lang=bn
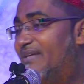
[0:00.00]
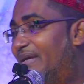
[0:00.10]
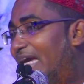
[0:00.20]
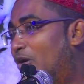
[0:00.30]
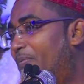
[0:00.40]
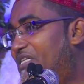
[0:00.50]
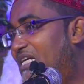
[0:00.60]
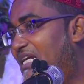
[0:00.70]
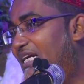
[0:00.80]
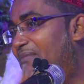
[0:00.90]
সিবিআই
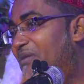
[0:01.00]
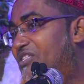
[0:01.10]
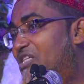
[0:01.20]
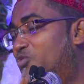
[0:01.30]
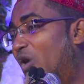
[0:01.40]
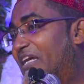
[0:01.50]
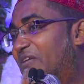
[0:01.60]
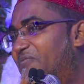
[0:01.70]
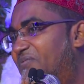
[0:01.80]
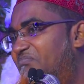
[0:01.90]
অফিসারটাকে মিসেস
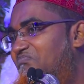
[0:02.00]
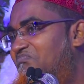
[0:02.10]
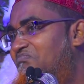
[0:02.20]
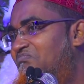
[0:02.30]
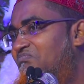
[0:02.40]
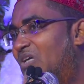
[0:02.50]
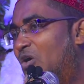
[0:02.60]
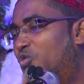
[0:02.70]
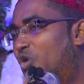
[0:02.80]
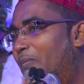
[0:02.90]
ওয়াইফ
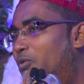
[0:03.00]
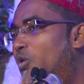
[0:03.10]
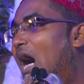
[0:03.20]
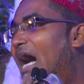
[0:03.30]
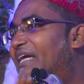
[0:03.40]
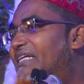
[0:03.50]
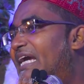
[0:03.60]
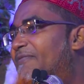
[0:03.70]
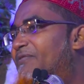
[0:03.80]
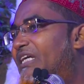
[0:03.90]
ডব্লিউ আই
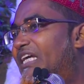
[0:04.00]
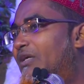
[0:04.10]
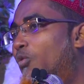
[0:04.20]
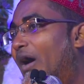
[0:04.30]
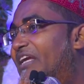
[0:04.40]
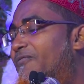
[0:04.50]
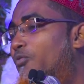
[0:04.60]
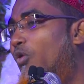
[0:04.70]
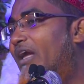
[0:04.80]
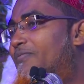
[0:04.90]
এফ ই
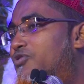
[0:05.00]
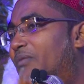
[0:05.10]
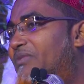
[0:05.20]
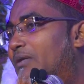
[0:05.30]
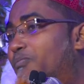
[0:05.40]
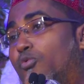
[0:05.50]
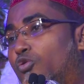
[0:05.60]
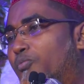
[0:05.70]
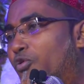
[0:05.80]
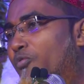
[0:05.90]
ওয়াইফ ওয়াইফ শব্দের
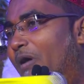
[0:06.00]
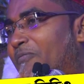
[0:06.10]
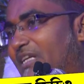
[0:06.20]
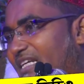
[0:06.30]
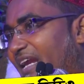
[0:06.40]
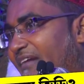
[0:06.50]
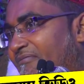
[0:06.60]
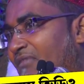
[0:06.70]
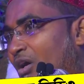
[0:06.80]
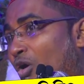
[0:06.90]
পুরো ফুল ফর্ম কি
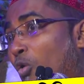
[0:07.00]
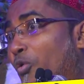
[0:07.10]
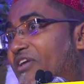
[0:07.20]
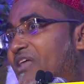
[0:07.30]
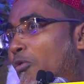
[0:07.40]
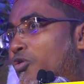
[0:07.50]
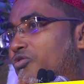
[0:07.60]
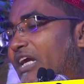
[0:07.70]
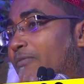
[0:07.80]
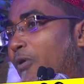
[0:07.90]
জানেন
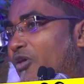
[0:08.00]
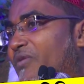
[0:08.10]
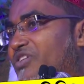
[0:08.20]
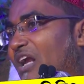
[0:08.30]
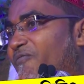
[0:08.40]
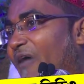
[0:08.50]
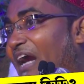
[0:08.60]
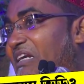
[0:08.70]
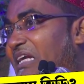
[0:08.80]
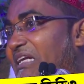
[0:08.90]
উইদাউট ইনফরমেশান
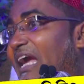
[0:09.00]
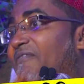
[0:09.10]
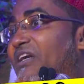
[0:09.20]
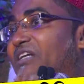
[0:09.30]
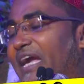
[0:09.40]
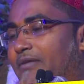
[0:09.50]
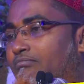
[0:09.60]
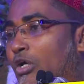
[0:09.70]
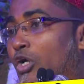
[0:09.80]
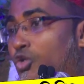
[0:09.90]
ফাইটিং এভরি
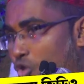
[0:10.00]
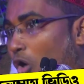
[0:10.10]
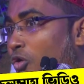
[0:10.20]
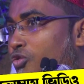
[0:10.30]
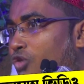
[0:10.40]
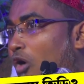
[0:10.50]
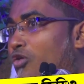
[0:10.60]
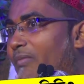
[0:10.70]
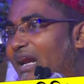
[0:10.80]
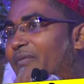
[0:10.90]
টাইম যখন
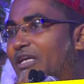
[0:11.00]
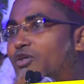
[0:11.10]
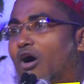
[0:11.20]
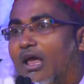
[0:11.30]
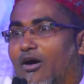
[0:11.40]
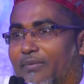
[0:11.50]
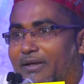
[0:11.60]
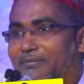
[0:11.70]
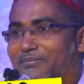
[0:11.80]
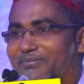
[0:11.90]
তখন মারামারি ঝগড়া
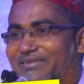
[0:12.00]
হবে